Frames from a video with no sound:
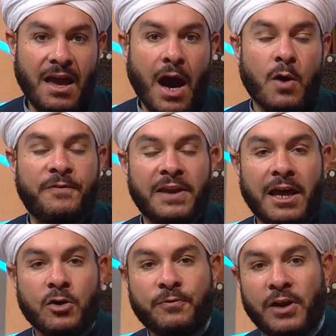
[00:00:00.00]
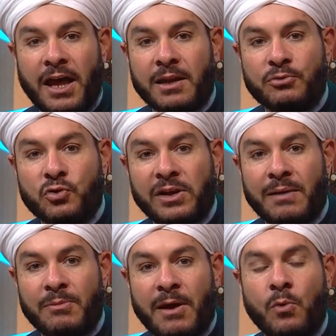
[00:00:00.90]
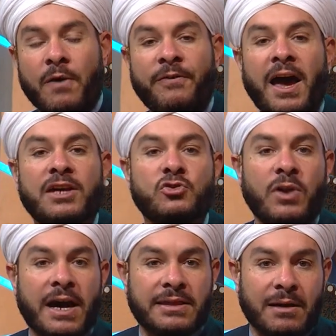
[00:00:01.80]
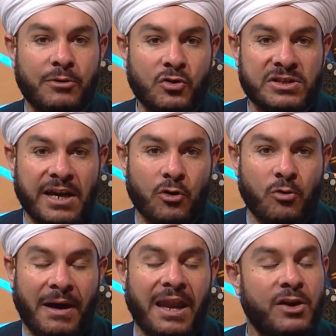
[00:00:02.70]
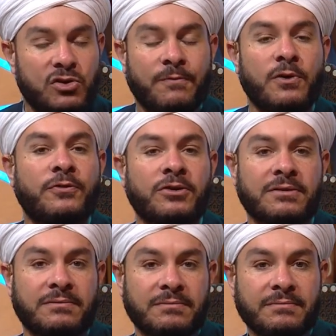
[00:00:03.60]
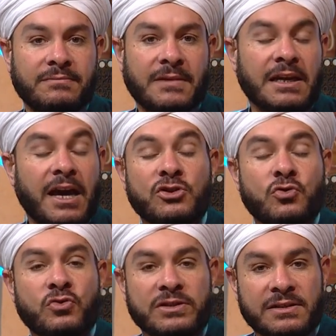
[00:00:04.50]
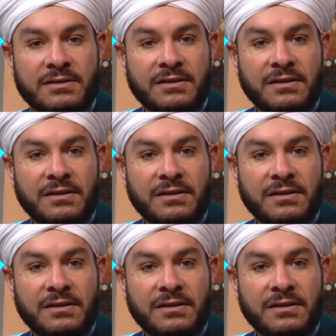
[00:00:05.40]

أو فلان فلان ابتلي ببلوى فحزن أكثر من حزن يعقوب على يوسف كفر لا يجوز